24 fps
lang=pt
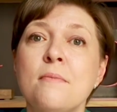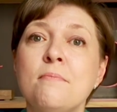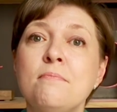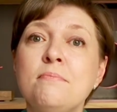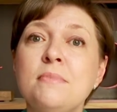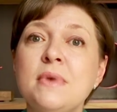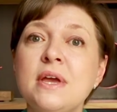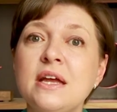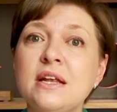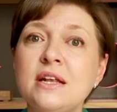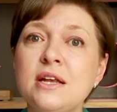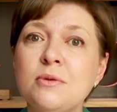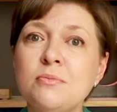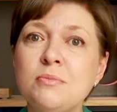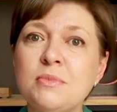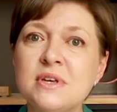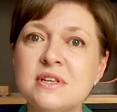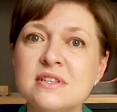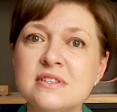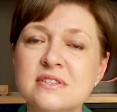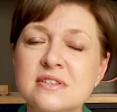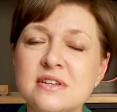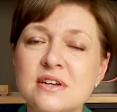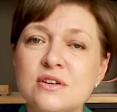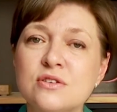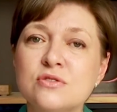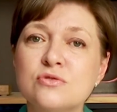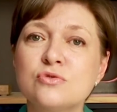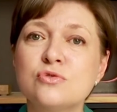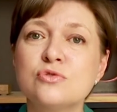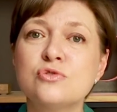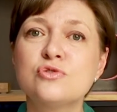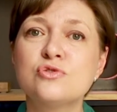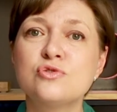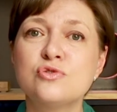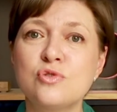
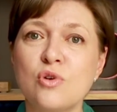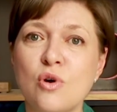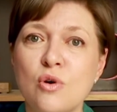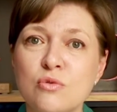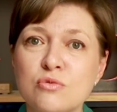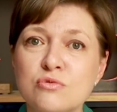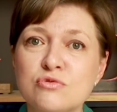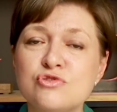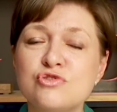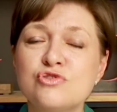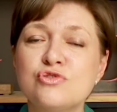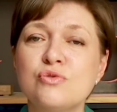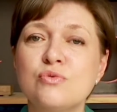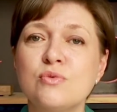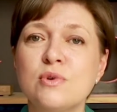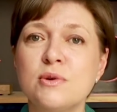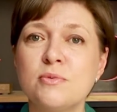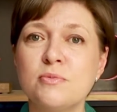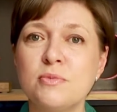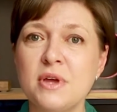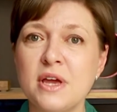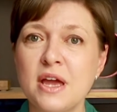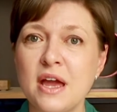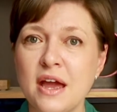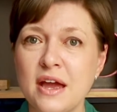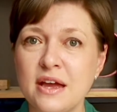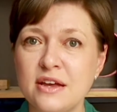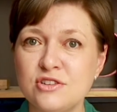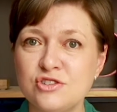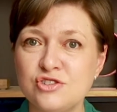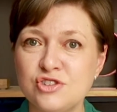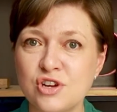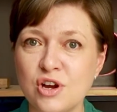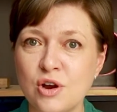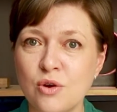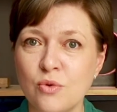minimizando os sons de um
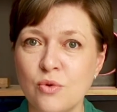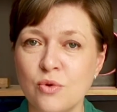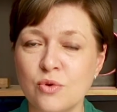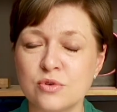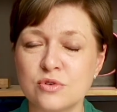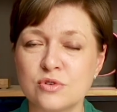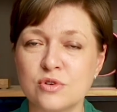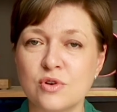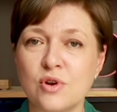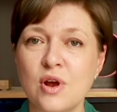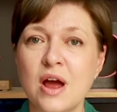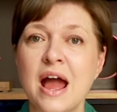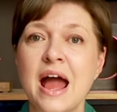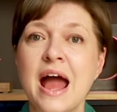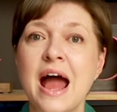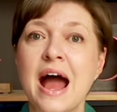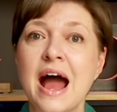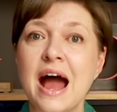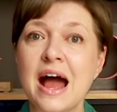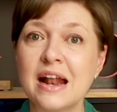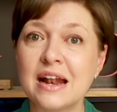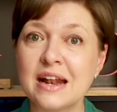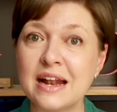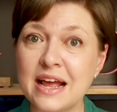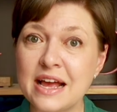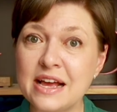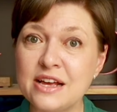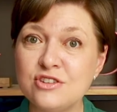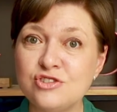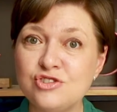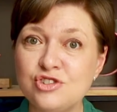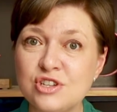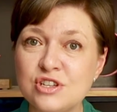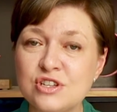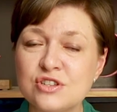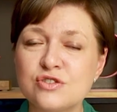ambiente a outro. Além
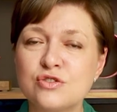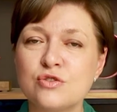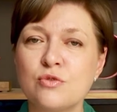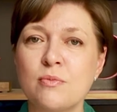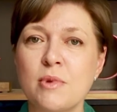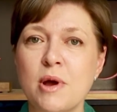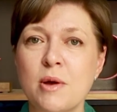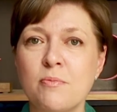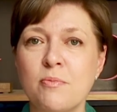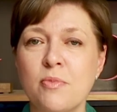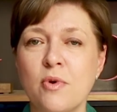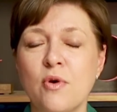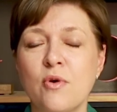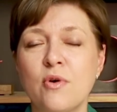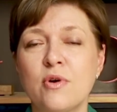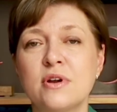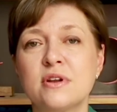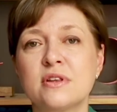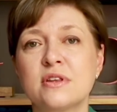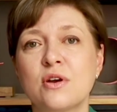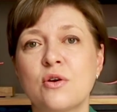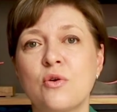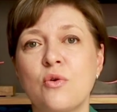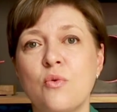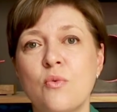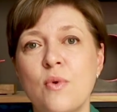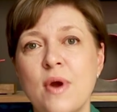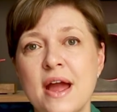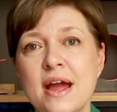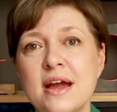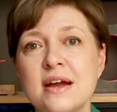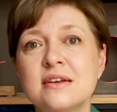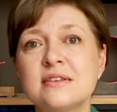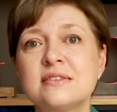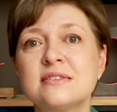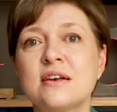Além disso, uma porta com
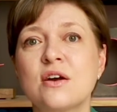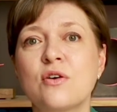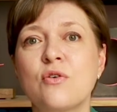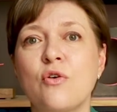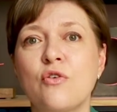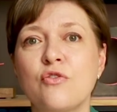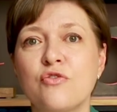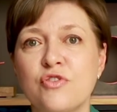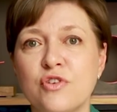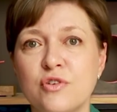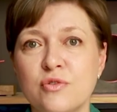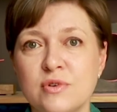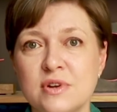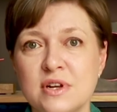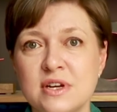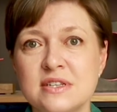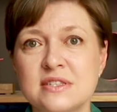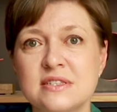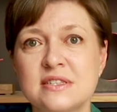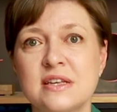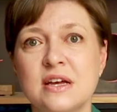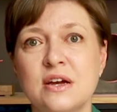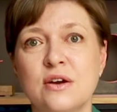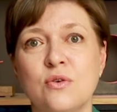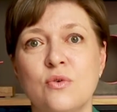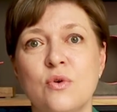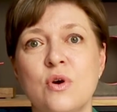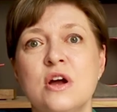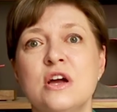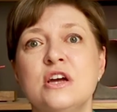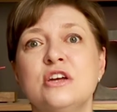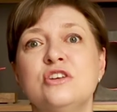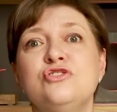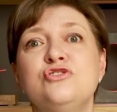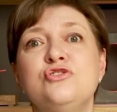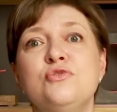essa configuração
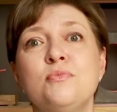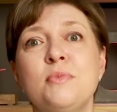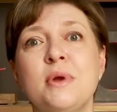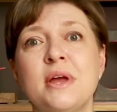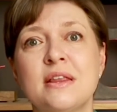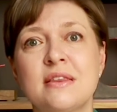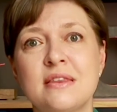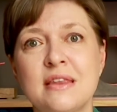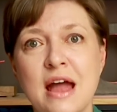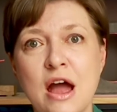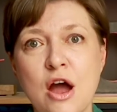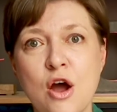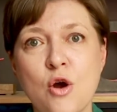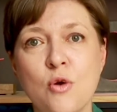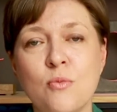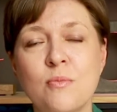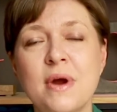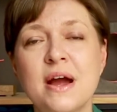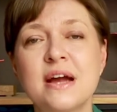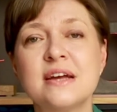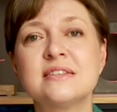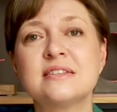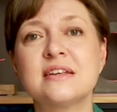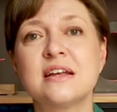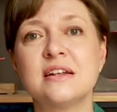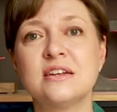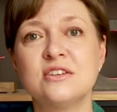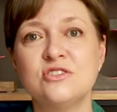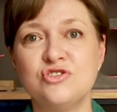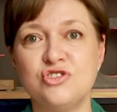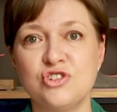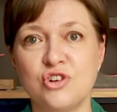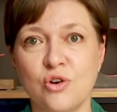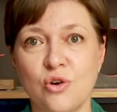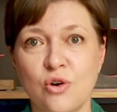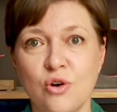de metal mais lã
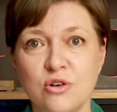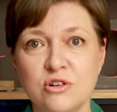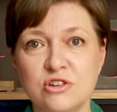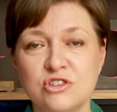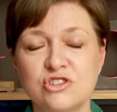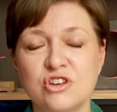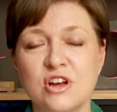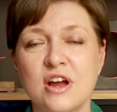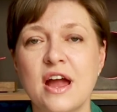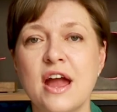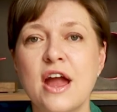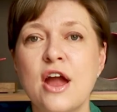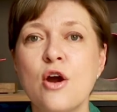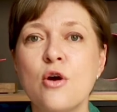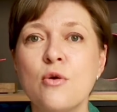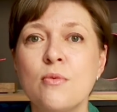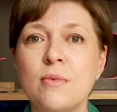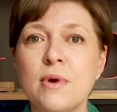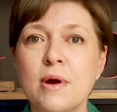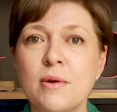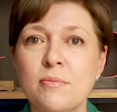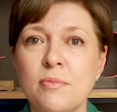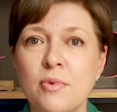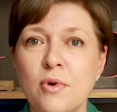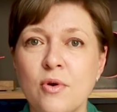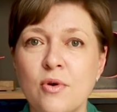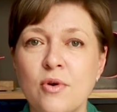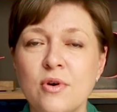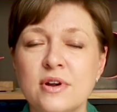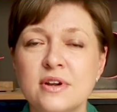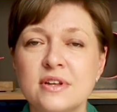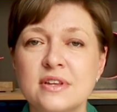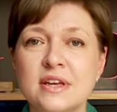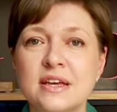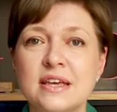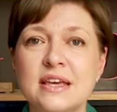de rocha é uma
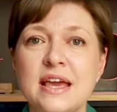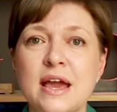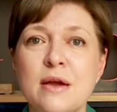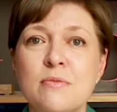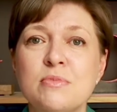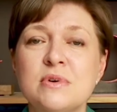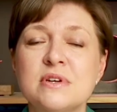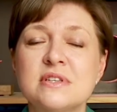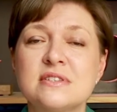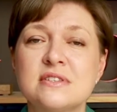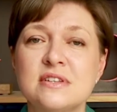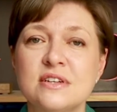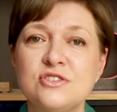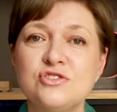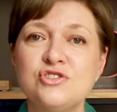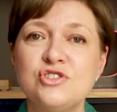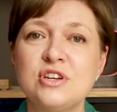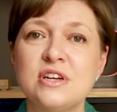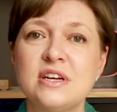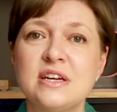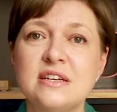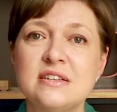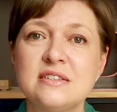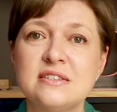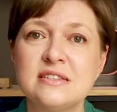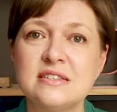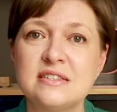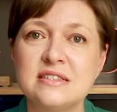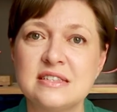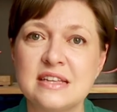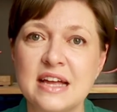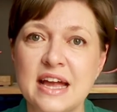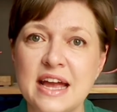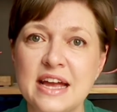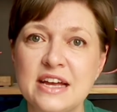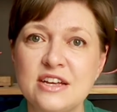porta que é bastante
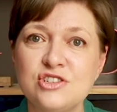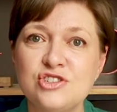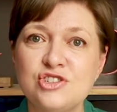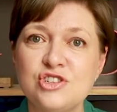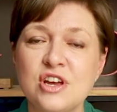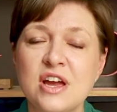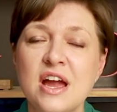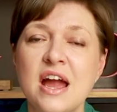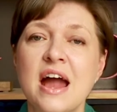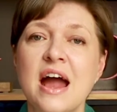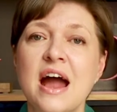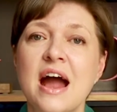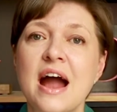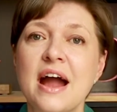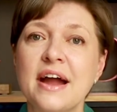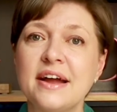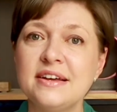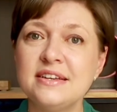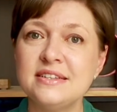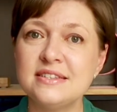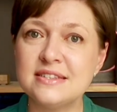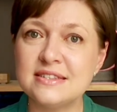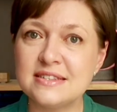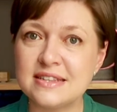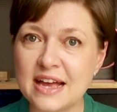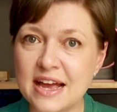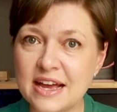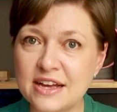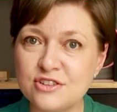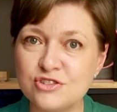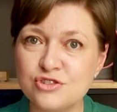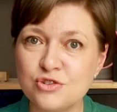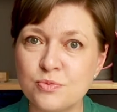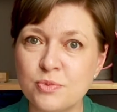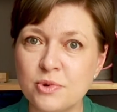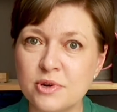resistente a
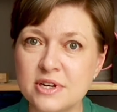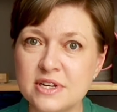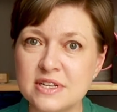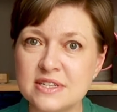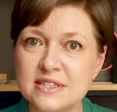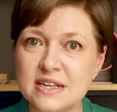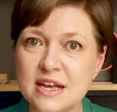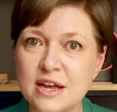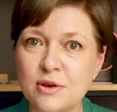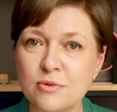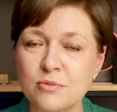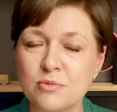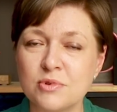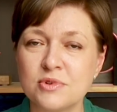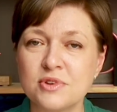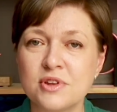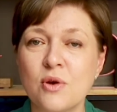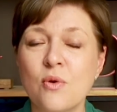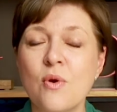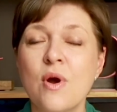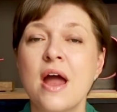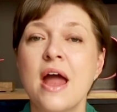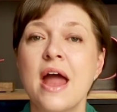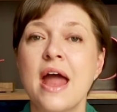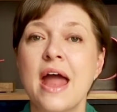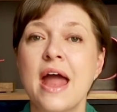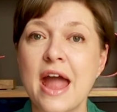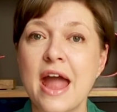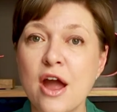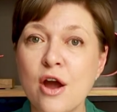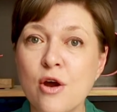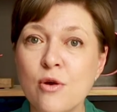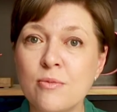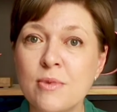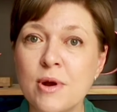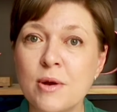incêndio, por exemplo. Então,
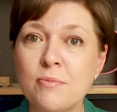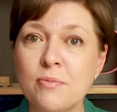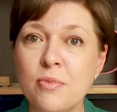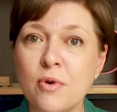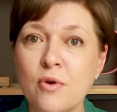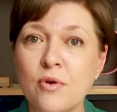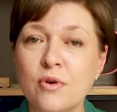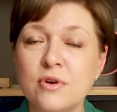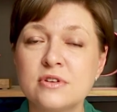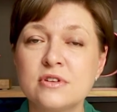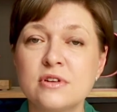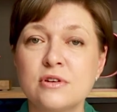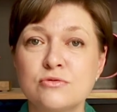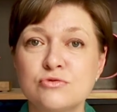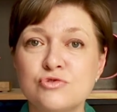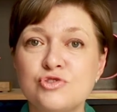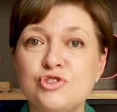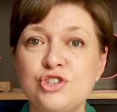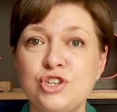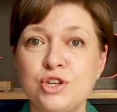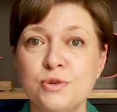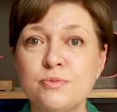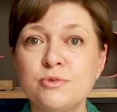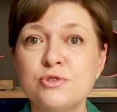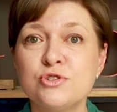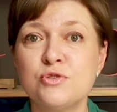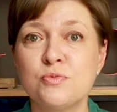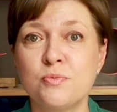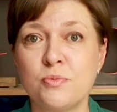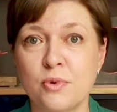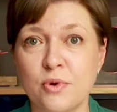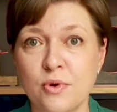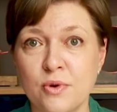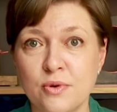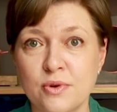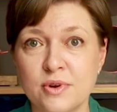é uma porta, é um tipo de
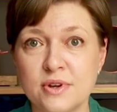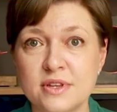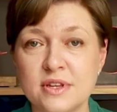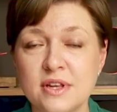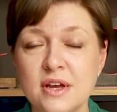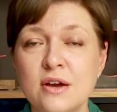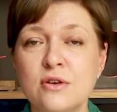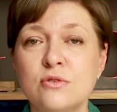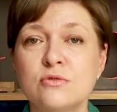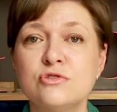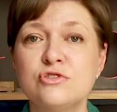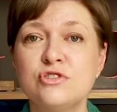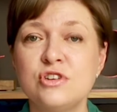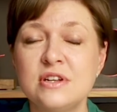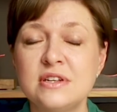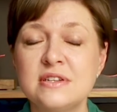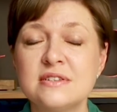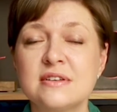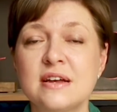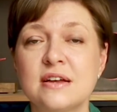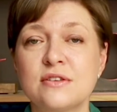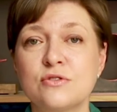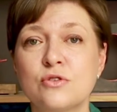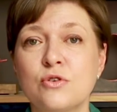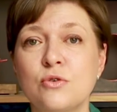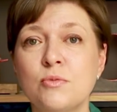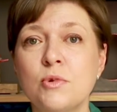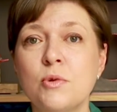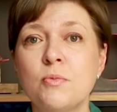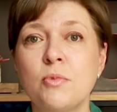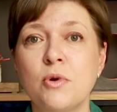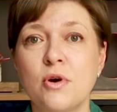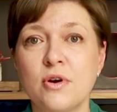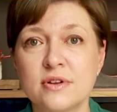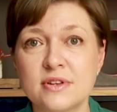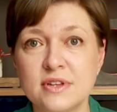porta utilizado
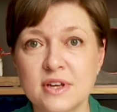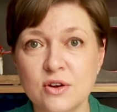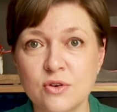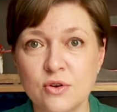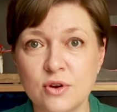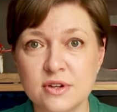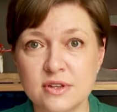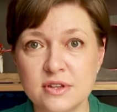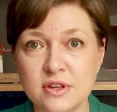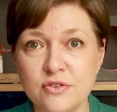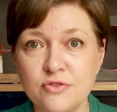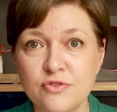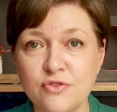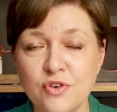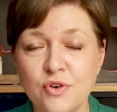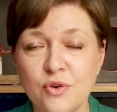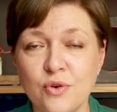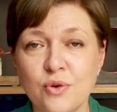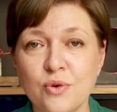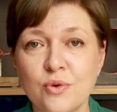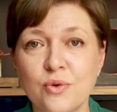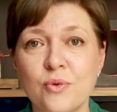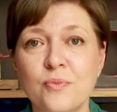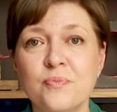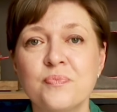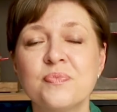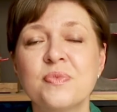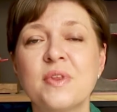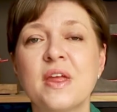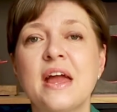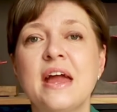como porta corta-fogo.